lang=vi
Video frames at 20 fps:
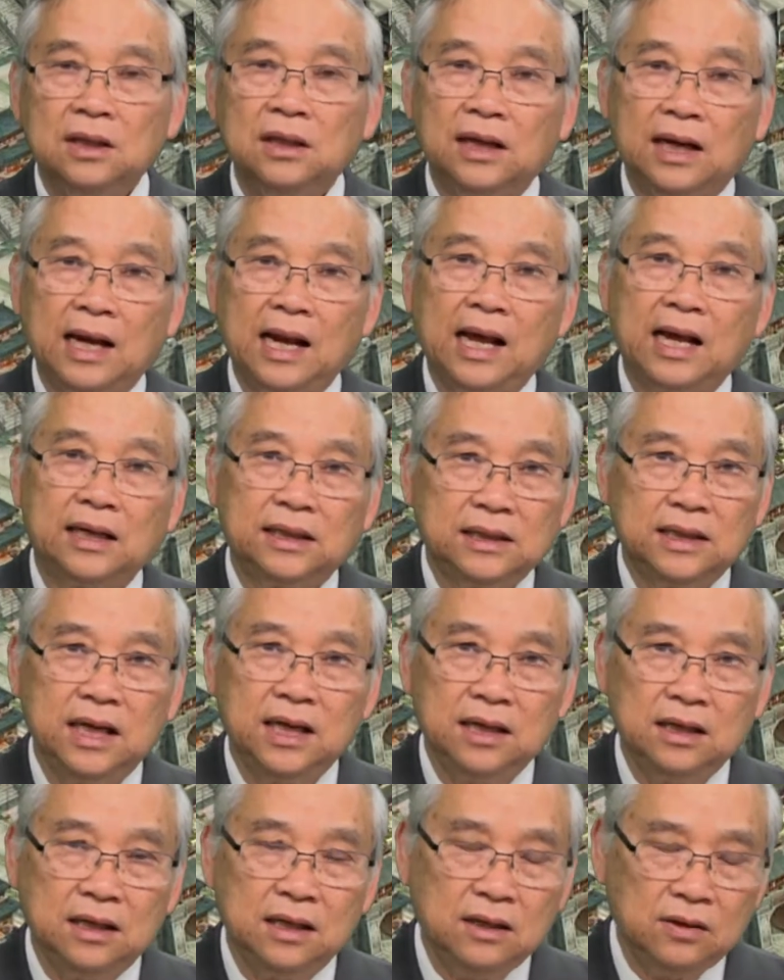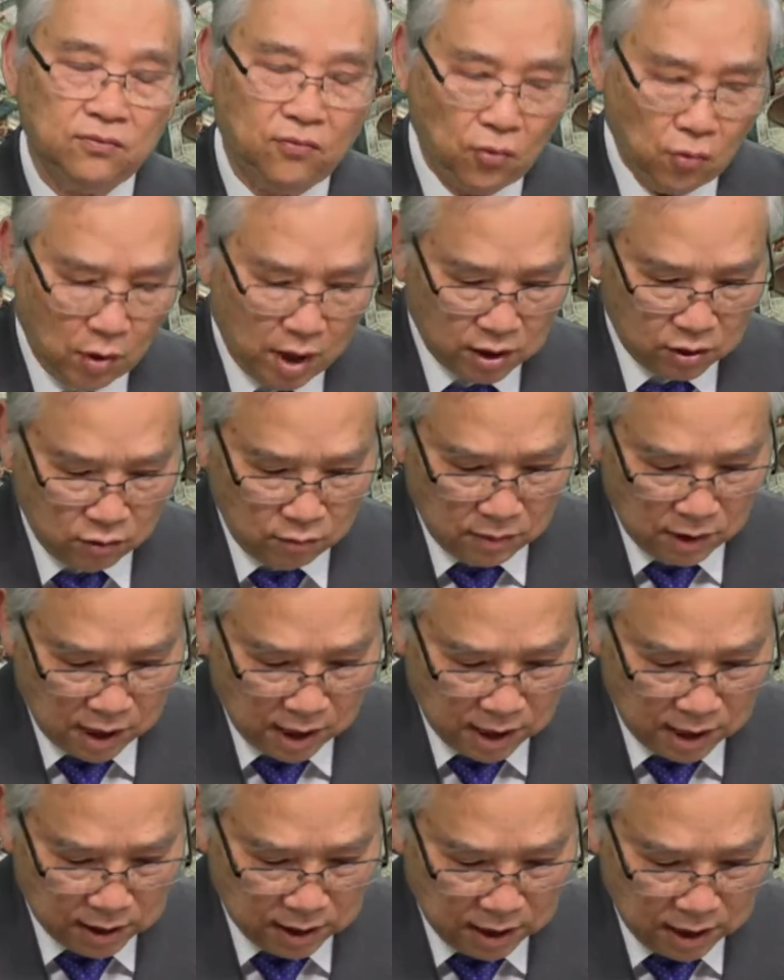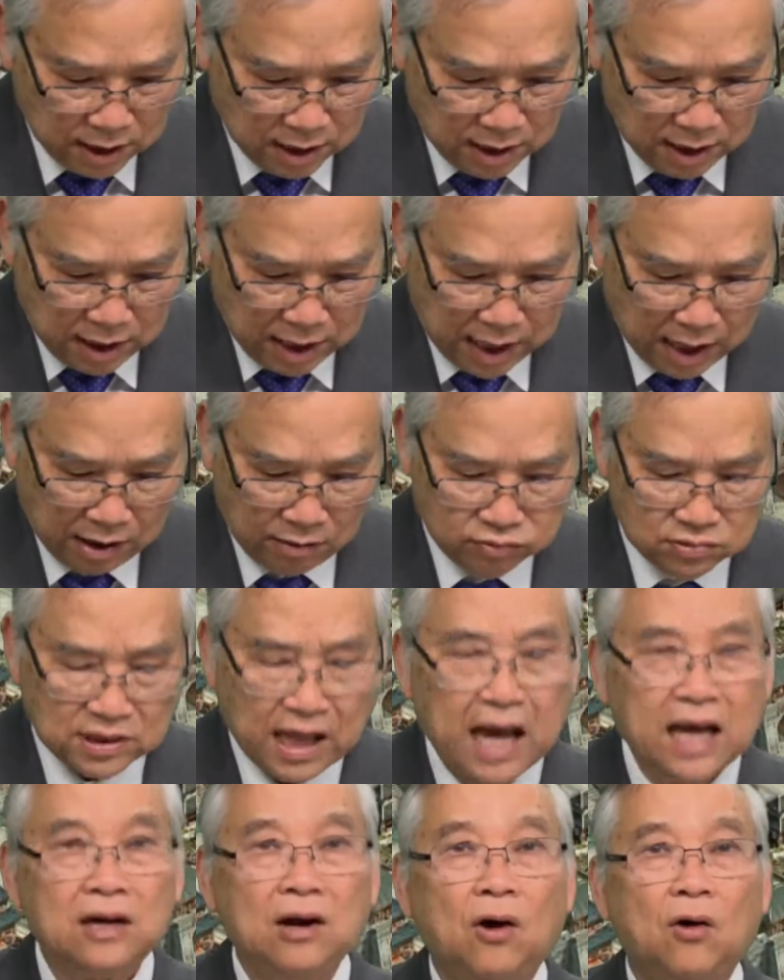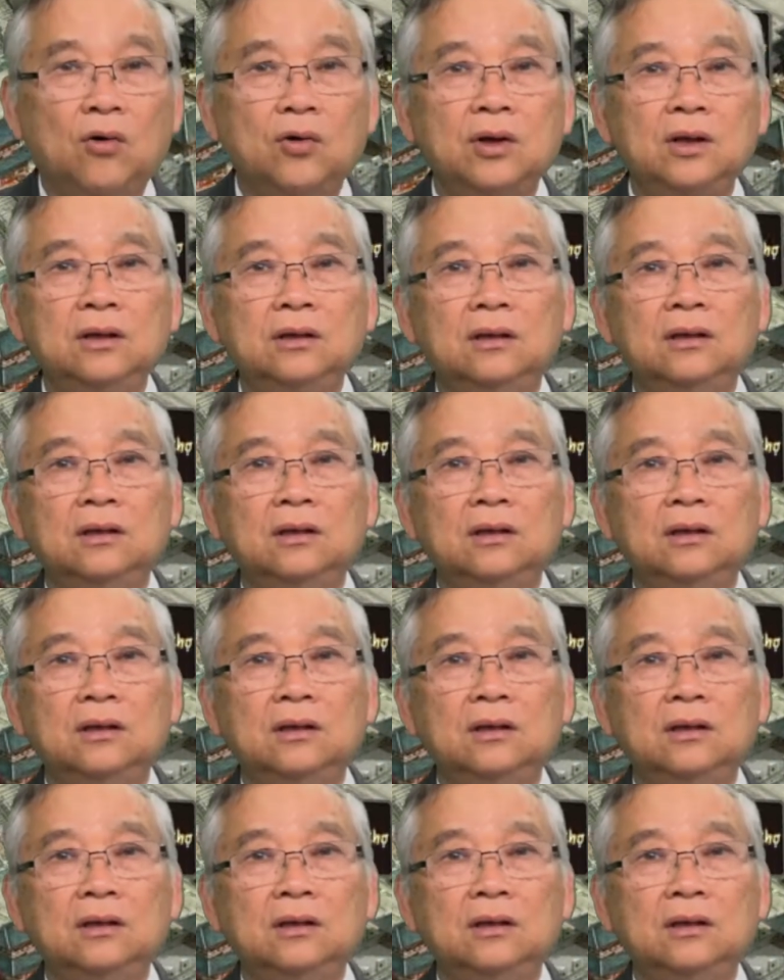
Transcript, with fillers: là khi đức vua quang trung lên đó ổng thay đổi